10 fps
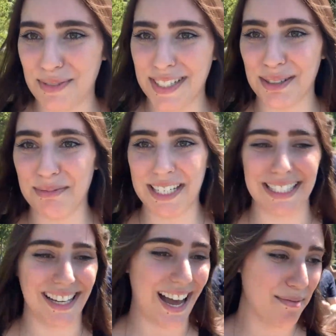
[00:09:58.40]
impressão porque
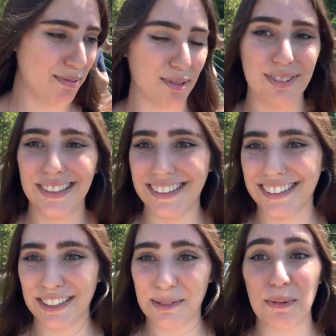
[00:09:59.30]
essa, a ponte,
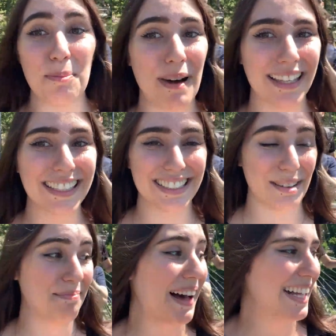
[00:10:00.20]
tipo,
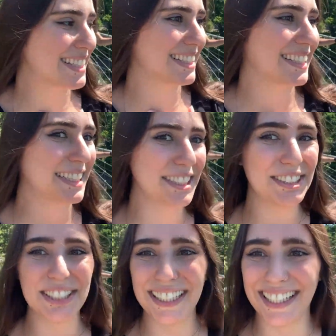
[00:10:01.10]
balança
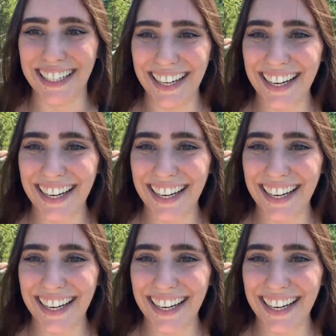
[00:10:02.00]
bastante.